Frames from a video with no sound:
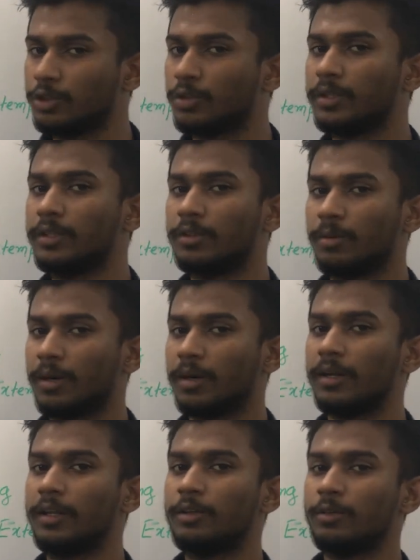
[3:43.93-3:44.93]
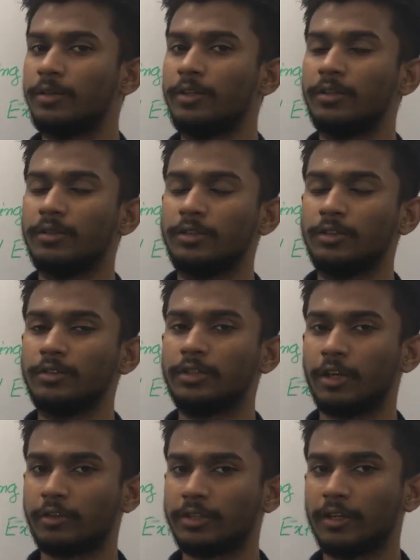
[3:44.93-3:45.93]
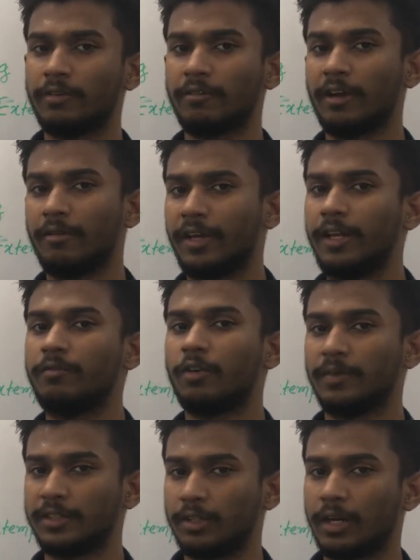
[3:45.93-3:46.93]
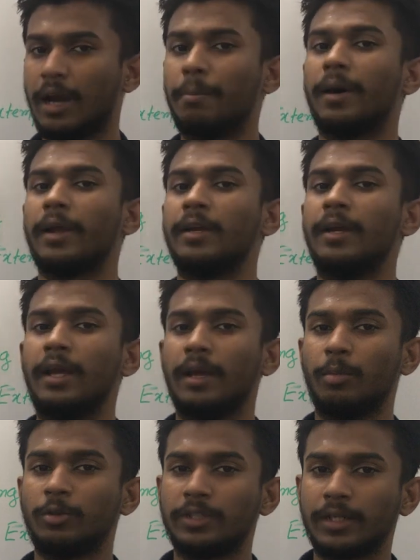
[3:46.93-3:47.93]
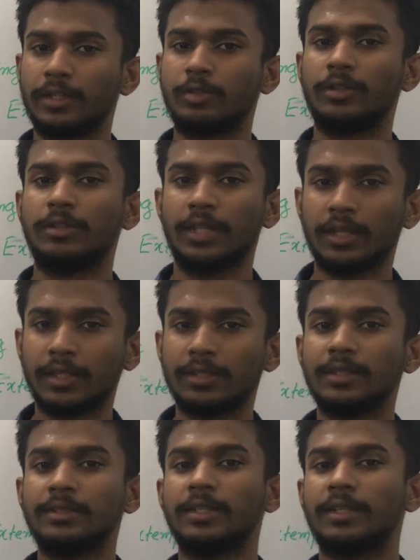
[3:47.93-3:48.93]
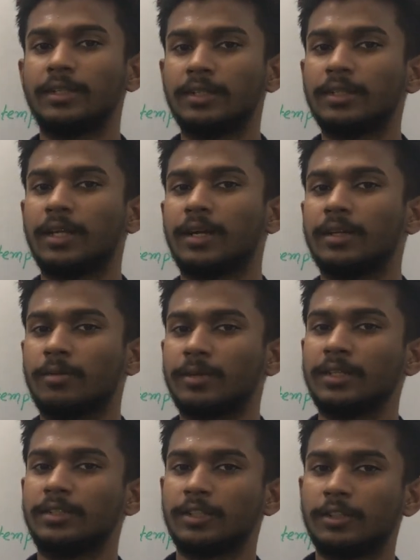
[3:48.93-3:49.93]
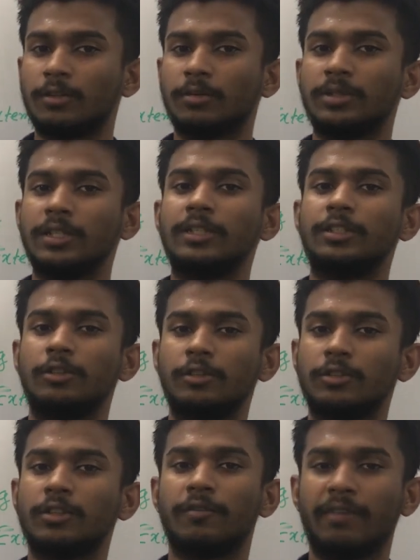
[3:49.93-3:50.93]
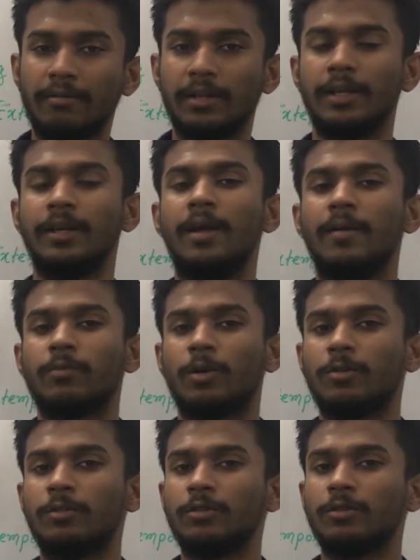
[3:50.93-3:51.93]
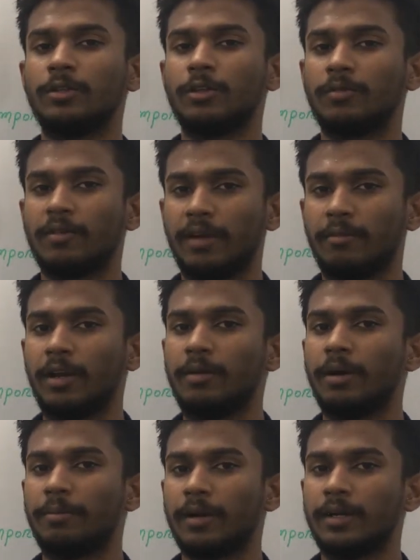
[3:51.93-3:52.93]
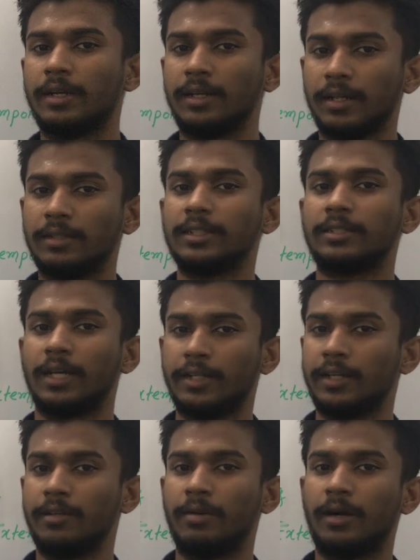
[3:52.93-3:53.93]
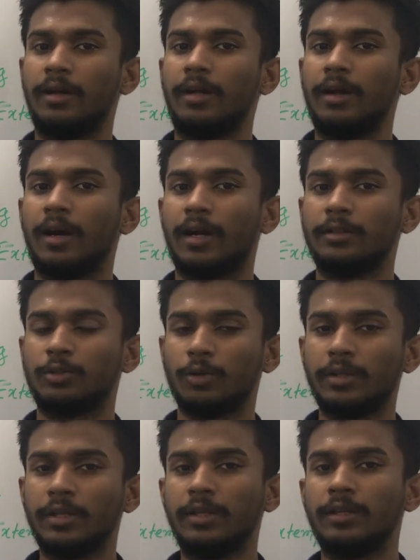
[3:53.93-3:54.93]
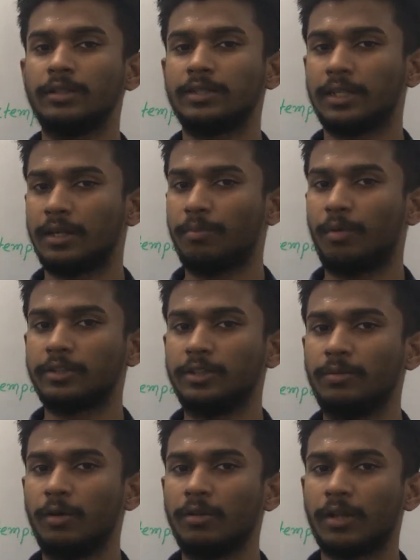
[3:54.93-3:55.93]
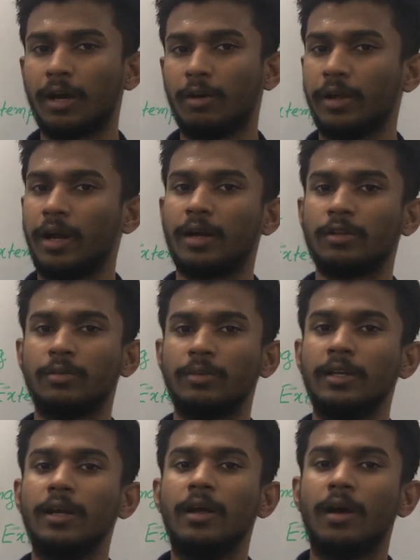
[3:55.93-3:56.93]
যদি তোমার ইন্টারভিউ ইয়ার সেলফে ফ্যামিলি ইনফরমেশন না পাই এবং সেটা যদি জানতে চাই সেক্ষেত্রে তারা তোমাকে জিজ্ঞেস করবে যে ইন্ট্রোডিউস ফ্যামিলি তখন তুমি তোমার ফ্যামিলির ব্যাপারে ডিটেলসে জানিয়ে দিবা আর যদি সেটা পসিবল না হয় আর তুমি